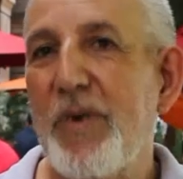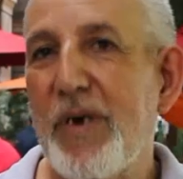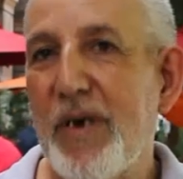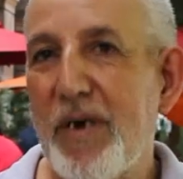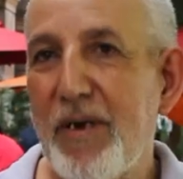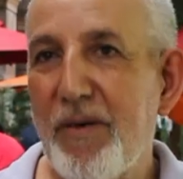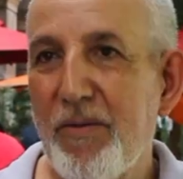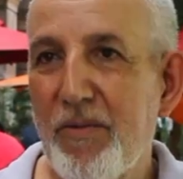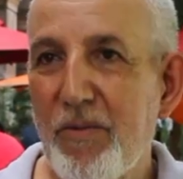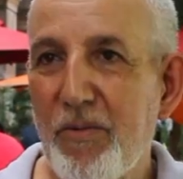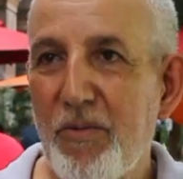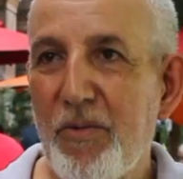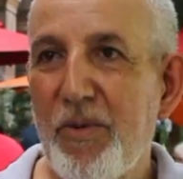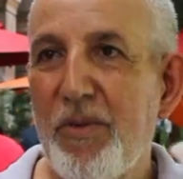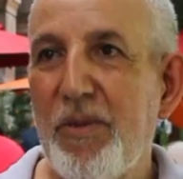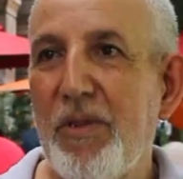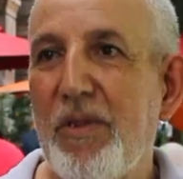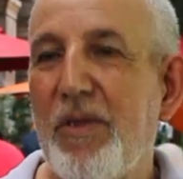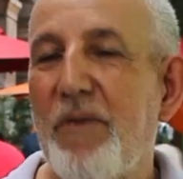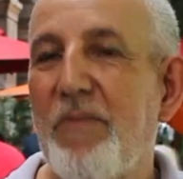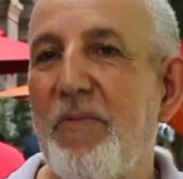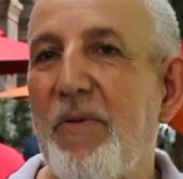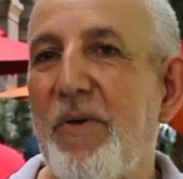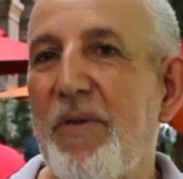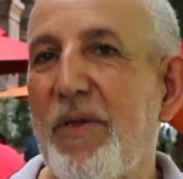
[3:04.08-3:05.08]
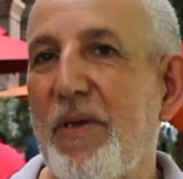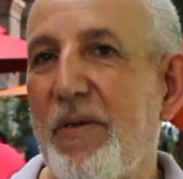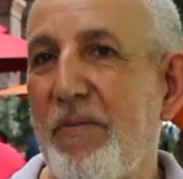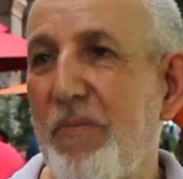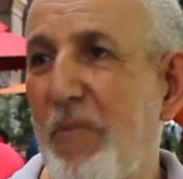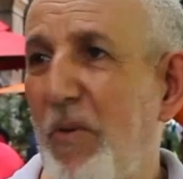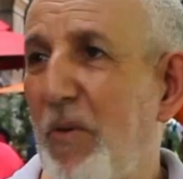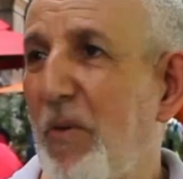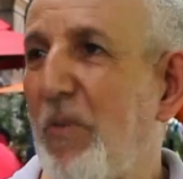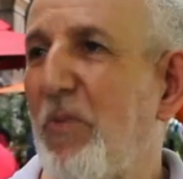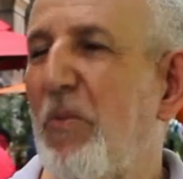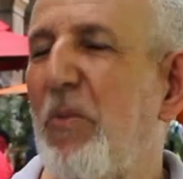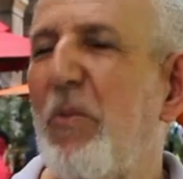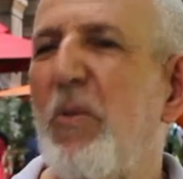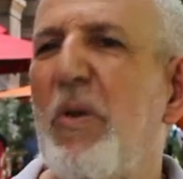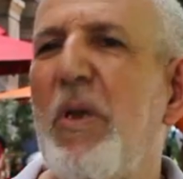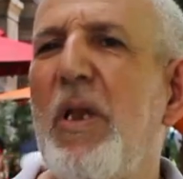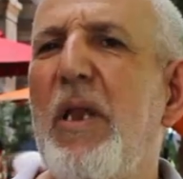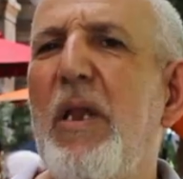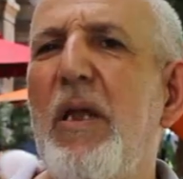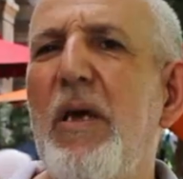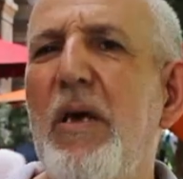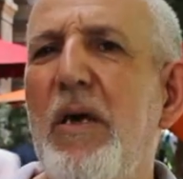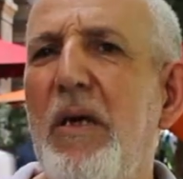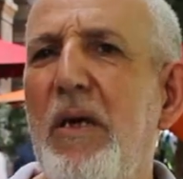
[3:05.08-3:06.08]
فاقت والانتفاضات
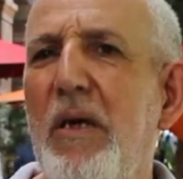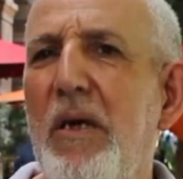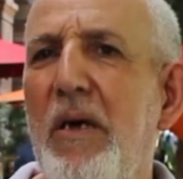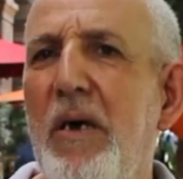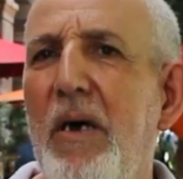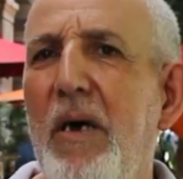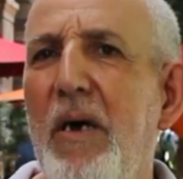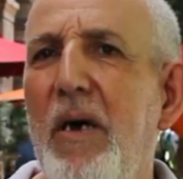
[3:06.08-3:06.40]
وال